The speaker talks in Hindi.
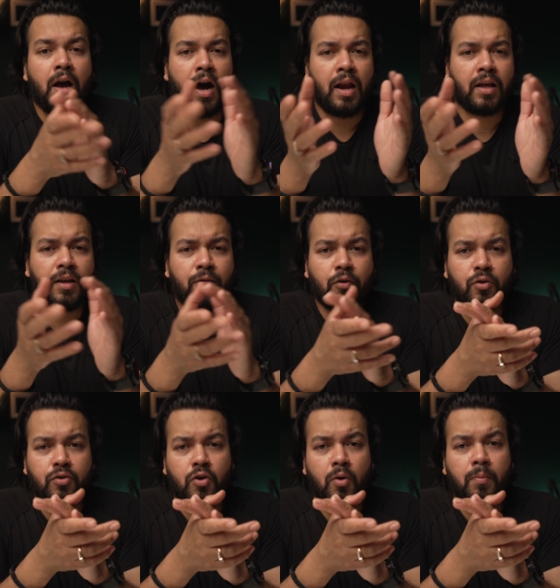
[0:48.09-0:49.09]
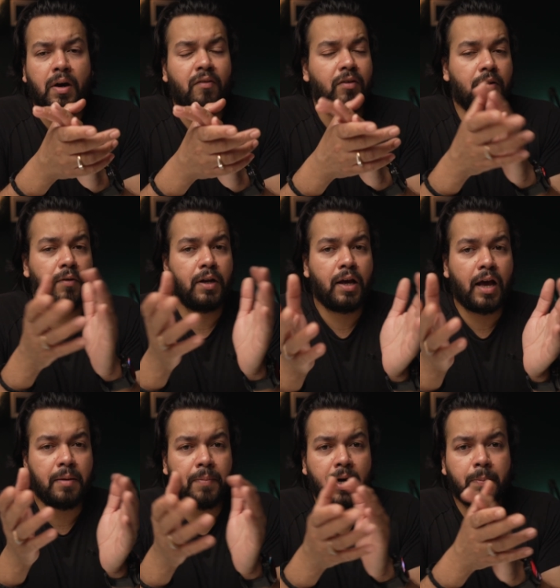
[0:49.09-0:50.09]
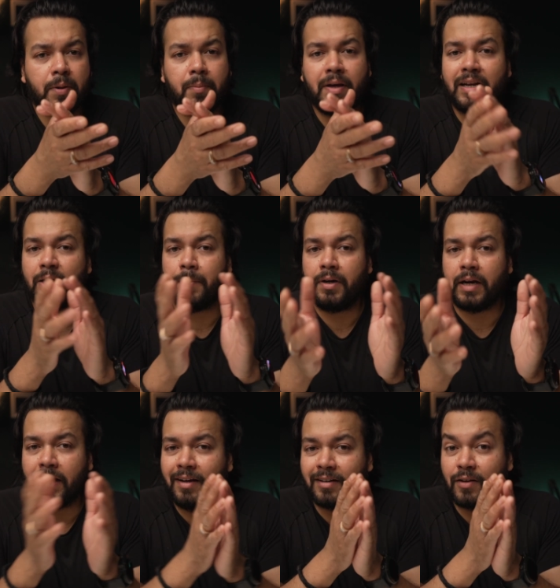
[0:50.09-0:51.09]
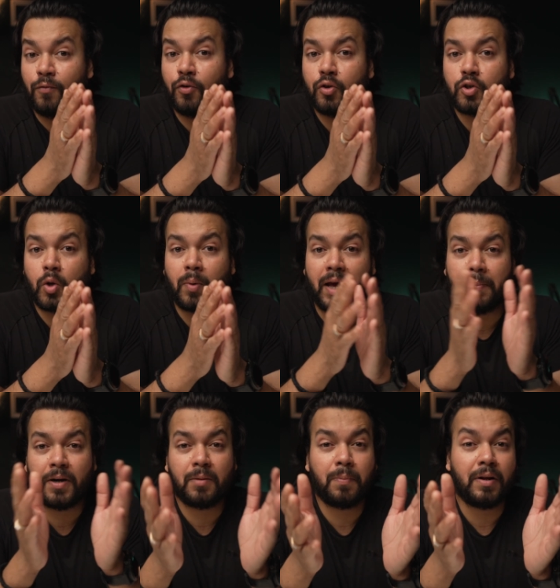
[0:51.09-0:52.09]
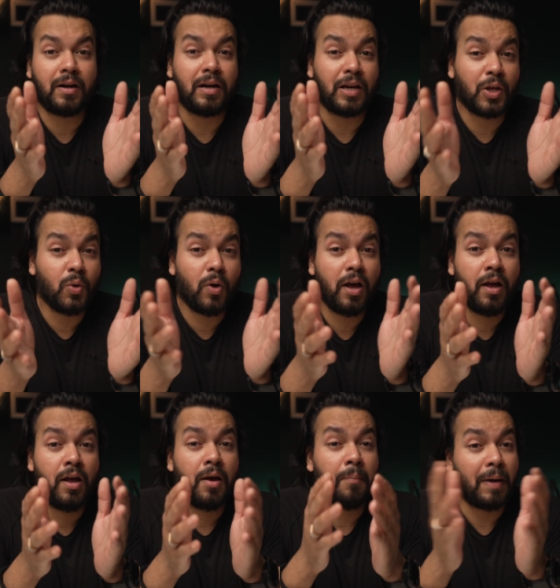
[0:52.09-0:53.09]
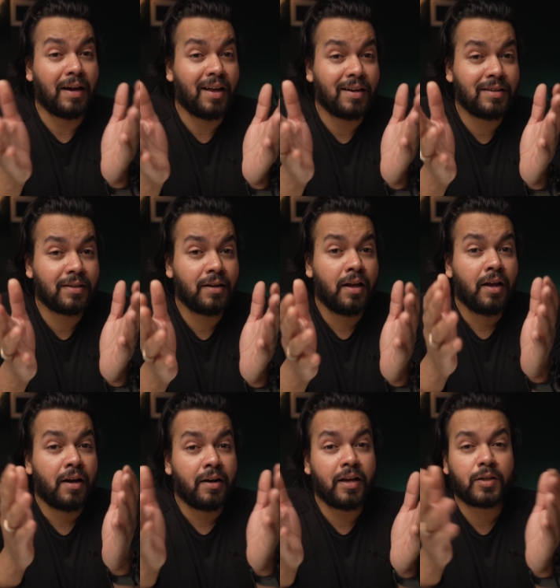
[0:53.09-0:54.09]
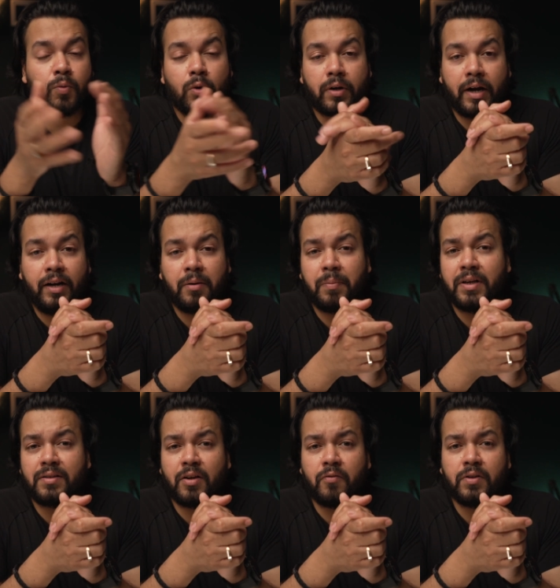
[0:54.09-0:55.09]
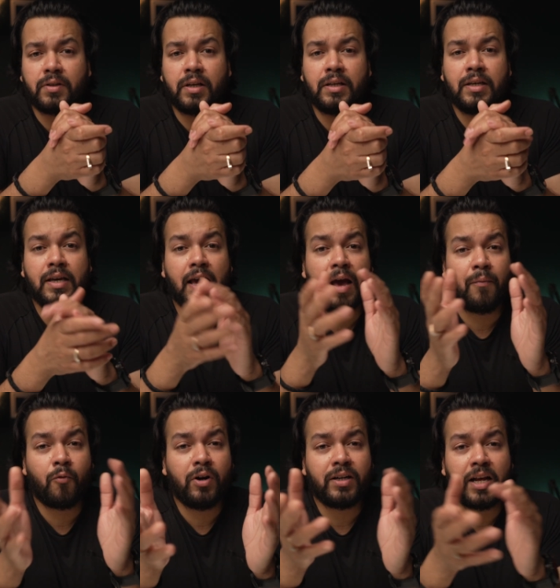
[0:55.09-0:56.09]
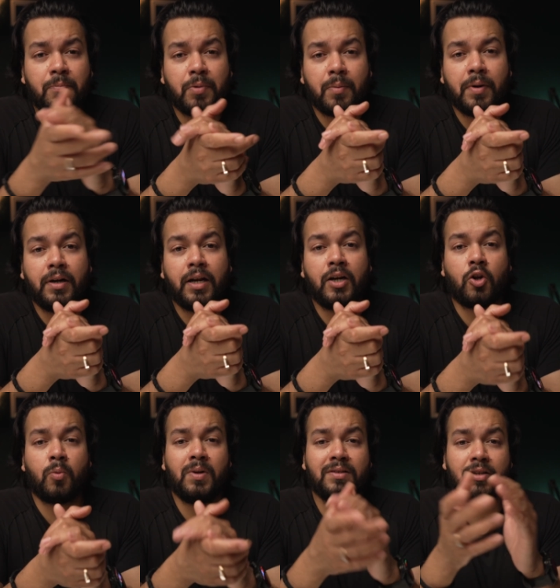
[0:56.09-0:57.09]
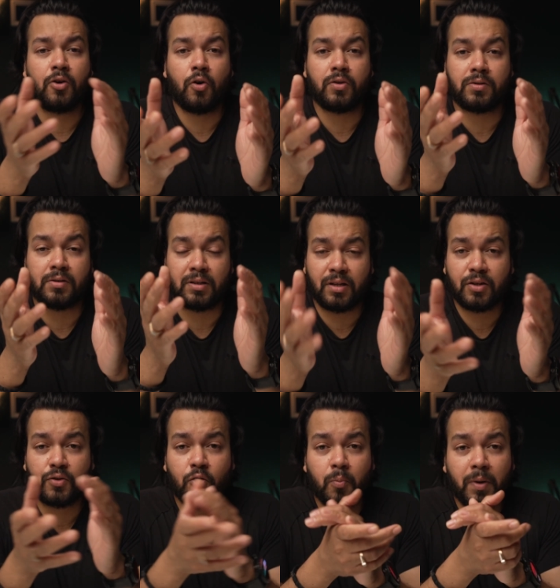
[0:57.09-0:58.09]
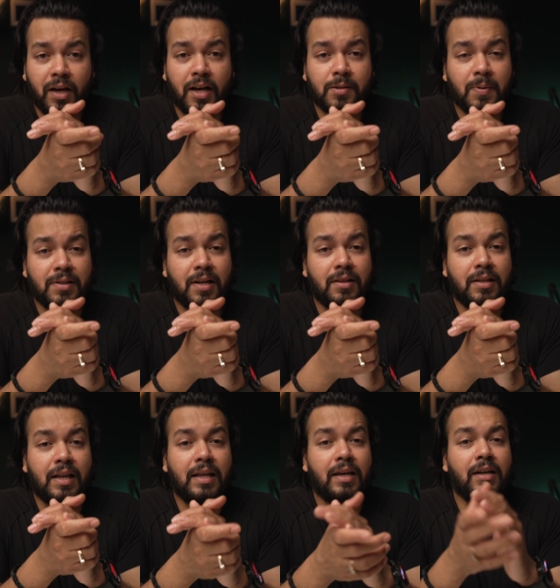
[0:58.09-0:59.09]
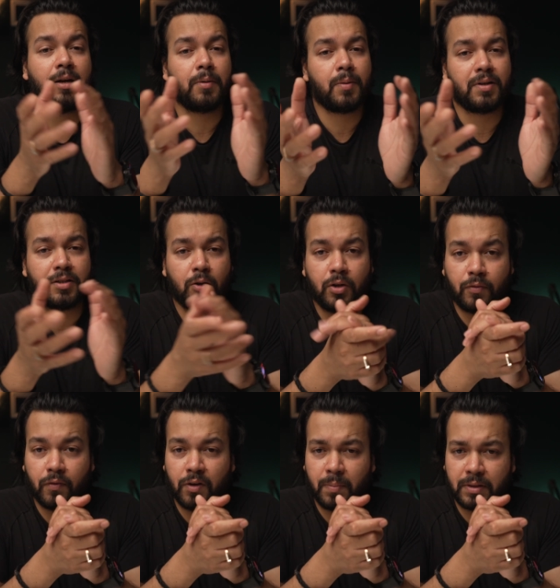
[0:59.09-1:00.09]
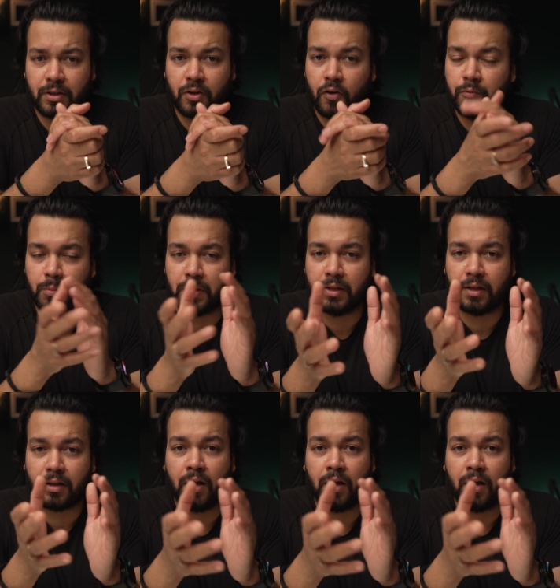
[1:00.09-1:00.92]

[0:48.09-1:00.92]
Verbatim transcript: हालांकि फोटोशॉप अवेलेबल है आईपैड पर मैं रिकमेंड नहीं करता फोटोशॉप आईपैड पर न्यू है पहला रीज़न नेक्स्ट वो रेंट बेस्ड सर्विस है ये ऐप वन टाइम पेमेंट है नॉर्मली इसकी कॉस्ट सत्रह सौ के आसपास रहती है लेकिन कभी कोई डिस्काउंट नहीं फिफ्टी परसेंट ऑफ भी मिल जाता